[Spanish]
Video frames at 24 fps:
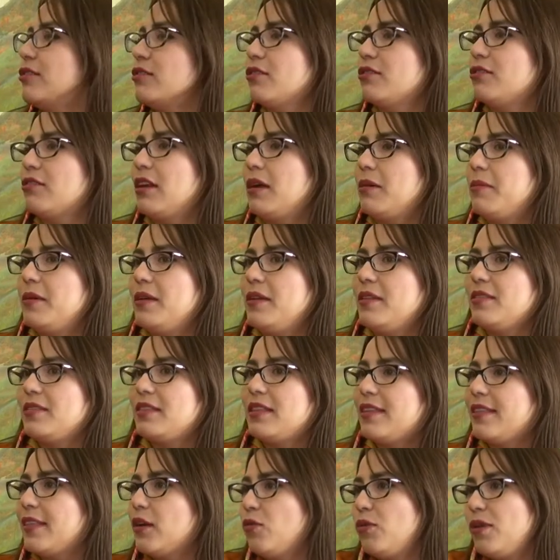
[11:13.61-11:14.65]
no
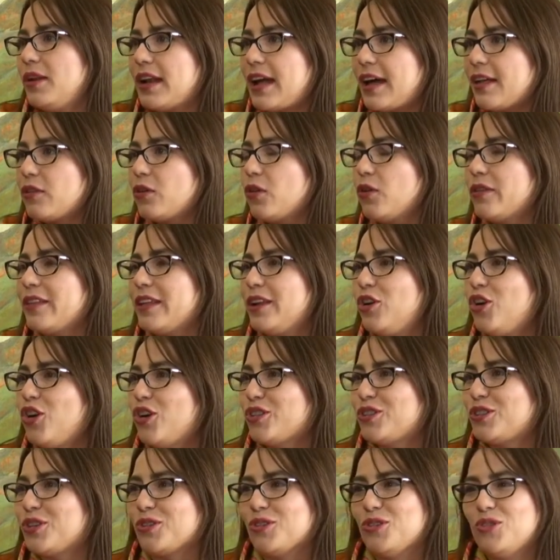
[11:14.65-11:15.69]
solamente de un lado o del
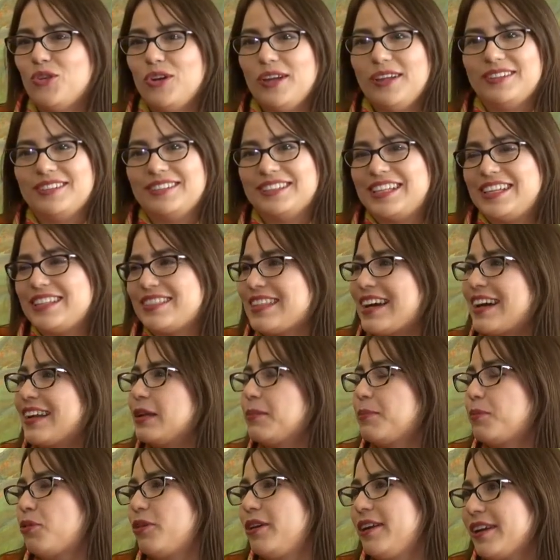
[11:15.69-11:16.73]
otro, no es quitar y
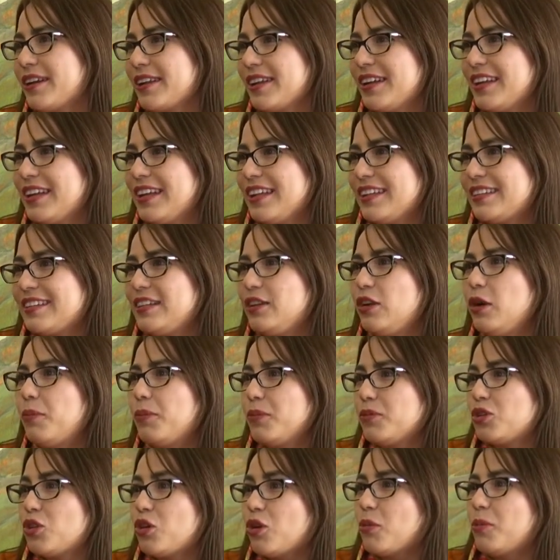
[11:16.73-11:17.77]
poner, sino
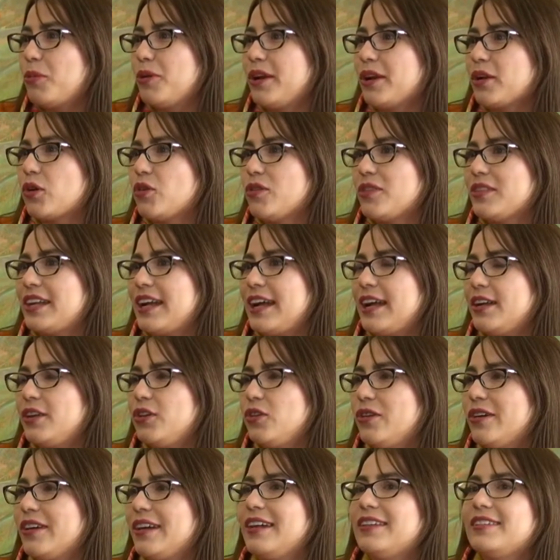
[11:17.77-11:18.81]
todo por el
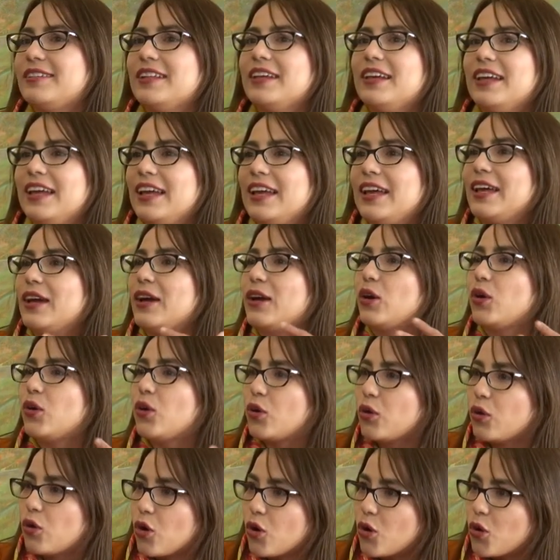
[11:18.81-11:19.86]
contrario, es
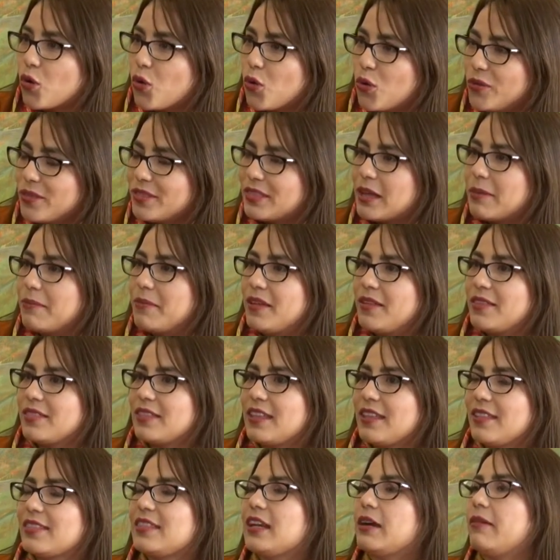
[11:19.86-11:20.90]

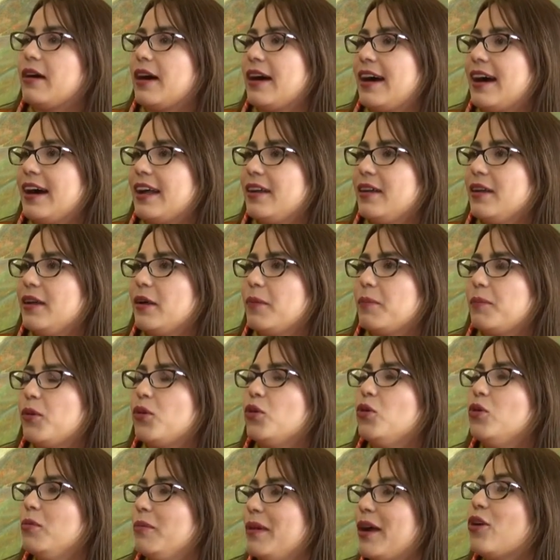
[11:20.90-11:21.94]
conjuntamente trabajar eh, por
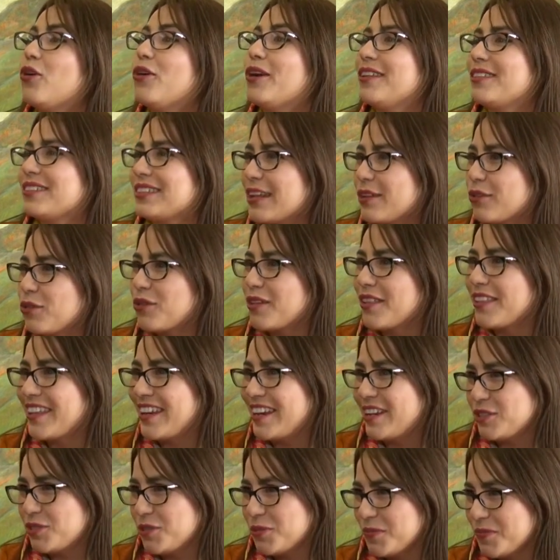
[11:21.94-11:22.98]
un mejor Estado de
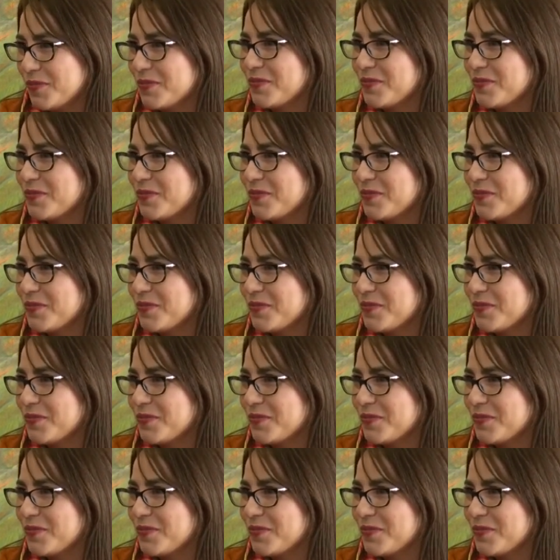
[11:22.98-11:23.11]
Derecho.